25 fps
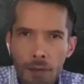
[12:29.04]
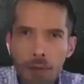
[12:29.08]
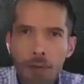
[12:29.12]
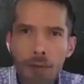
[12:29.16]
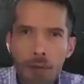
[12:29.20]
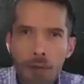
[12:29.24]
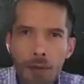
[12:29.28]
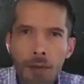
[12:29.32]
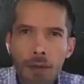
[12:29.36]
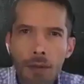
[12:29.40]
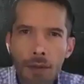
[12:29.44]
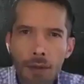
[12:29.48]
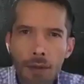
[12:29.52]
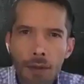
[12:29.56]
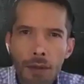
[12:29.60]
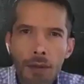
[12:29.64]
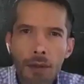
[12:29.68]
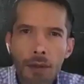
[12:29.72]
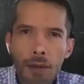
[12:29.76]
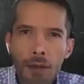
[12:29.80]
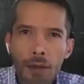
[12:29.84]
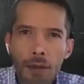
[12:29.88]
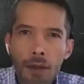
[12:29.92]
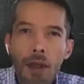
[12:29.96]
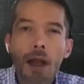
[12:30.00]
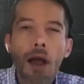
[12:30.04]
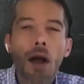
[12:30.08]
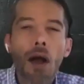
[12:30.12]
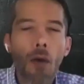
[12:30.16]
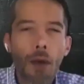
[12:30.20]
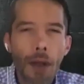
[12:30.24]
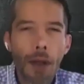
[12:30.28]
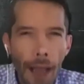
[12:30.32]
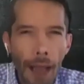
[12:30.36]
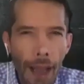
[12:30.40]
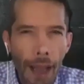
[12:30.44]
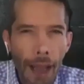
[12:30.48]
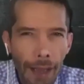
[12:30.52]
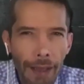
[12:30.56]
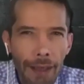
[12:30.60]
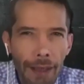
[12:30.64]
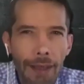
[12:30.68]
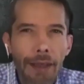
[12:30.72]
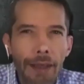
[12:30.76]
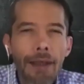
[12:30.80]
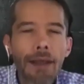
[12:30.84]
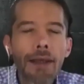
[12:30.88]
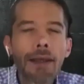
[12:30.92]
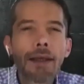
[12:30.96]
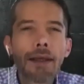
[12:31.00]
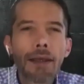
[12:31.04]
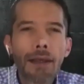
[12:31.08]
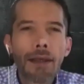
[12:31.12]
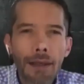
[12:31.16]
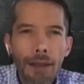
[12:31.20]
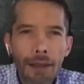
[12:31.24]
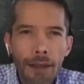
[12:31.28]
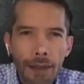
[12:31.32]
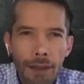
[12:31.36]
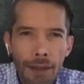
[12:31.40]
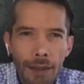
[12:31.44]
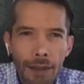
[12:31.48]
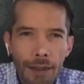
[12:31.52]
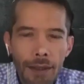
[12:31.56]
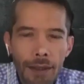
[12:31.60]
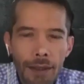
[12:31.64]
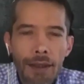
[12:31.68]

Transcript: haciendo esto. el Año 2016 ya